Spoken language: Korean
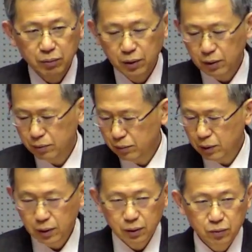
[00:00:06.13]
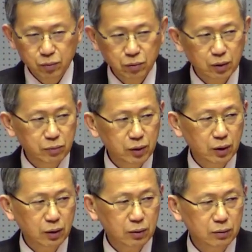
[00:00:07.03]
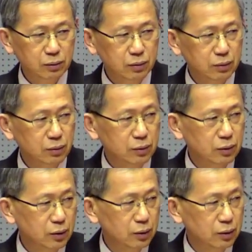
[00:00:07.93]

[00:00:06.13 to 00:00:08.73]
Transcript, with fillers: 반갑습니다. 축복합니다. 네,